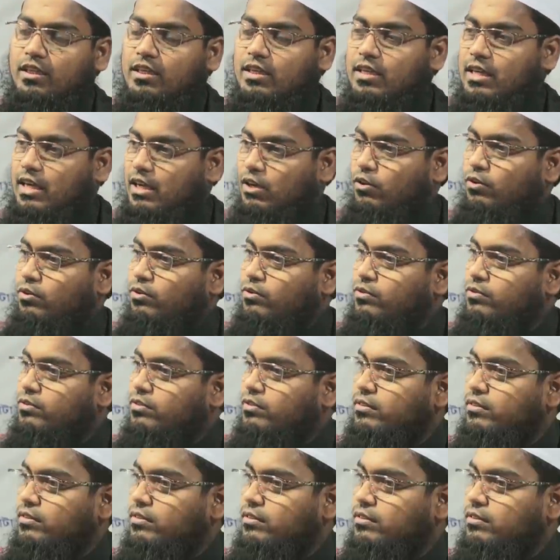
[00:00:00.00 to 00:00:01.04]
কারণ
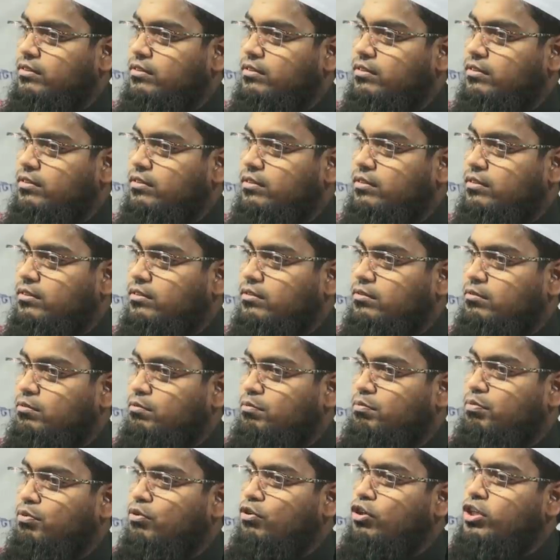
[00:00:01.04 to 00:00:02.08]

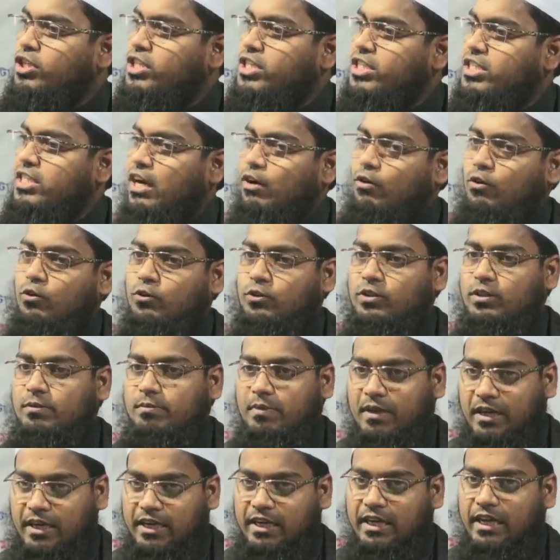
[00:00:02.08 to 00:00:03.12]
পুলিশ যা করতে
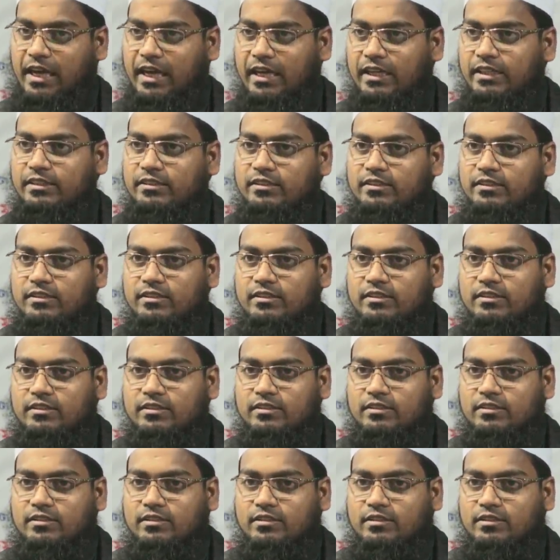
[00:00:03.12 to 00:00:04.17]
পারে না
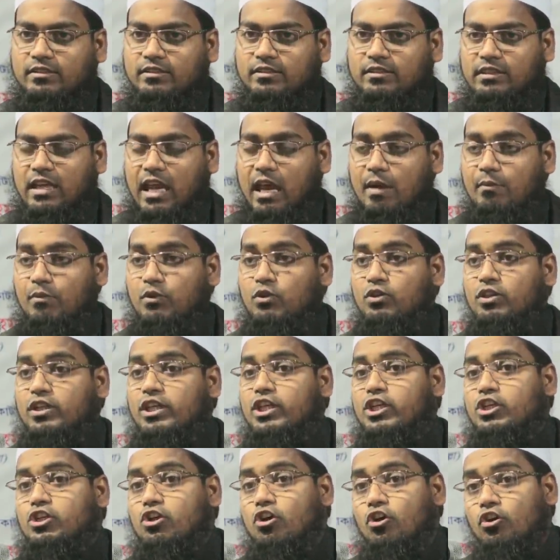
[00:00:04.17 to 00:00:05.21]
এমনকি
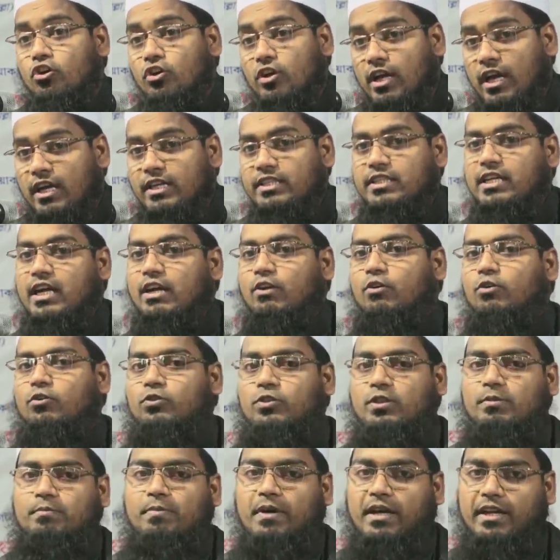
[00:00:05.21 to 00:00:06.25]
সরকার যা
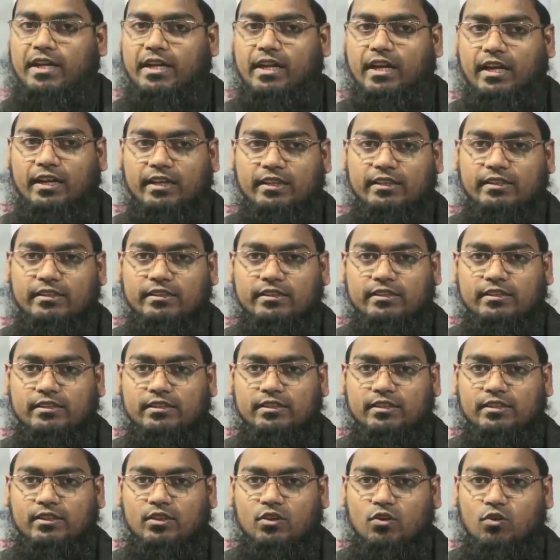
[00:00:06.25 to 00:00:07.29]
করতে পারে না
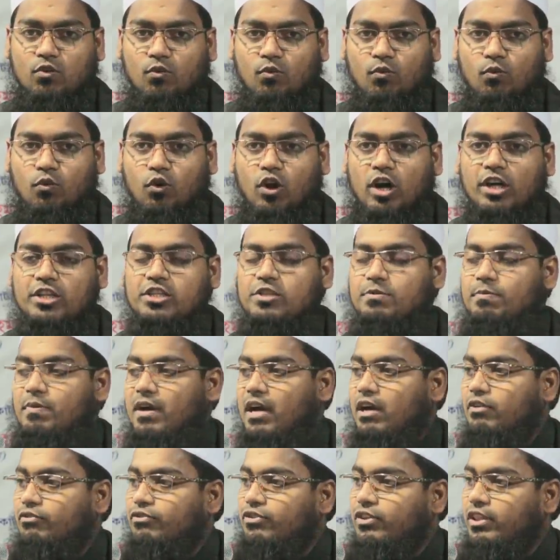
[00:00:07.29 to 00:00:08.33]
ওয়াজ
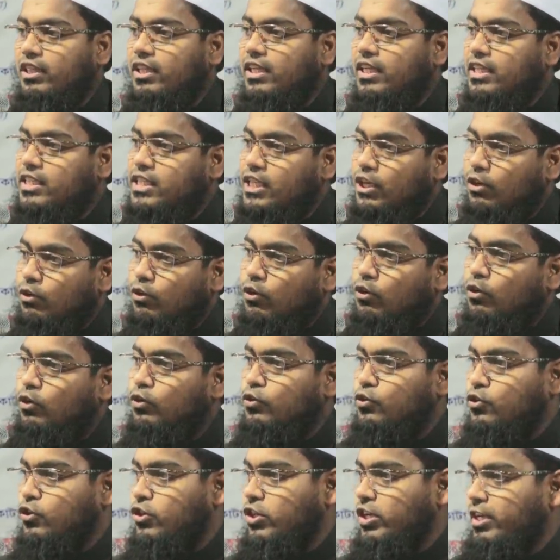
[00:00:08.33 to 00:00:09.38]
মাহফিল দিয়ে সেগুলো
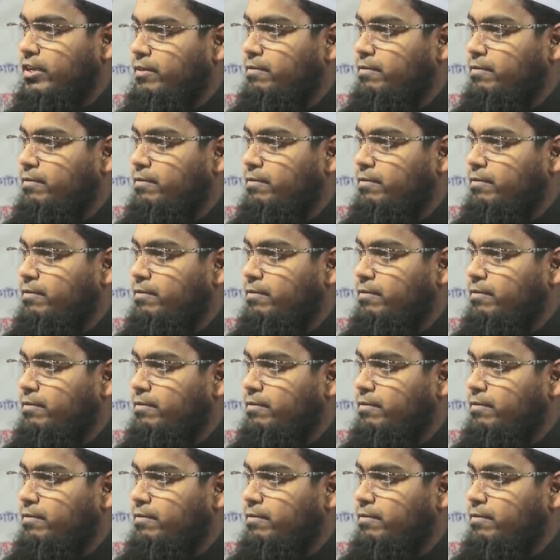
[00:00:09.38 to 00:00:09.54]
হচ্ছে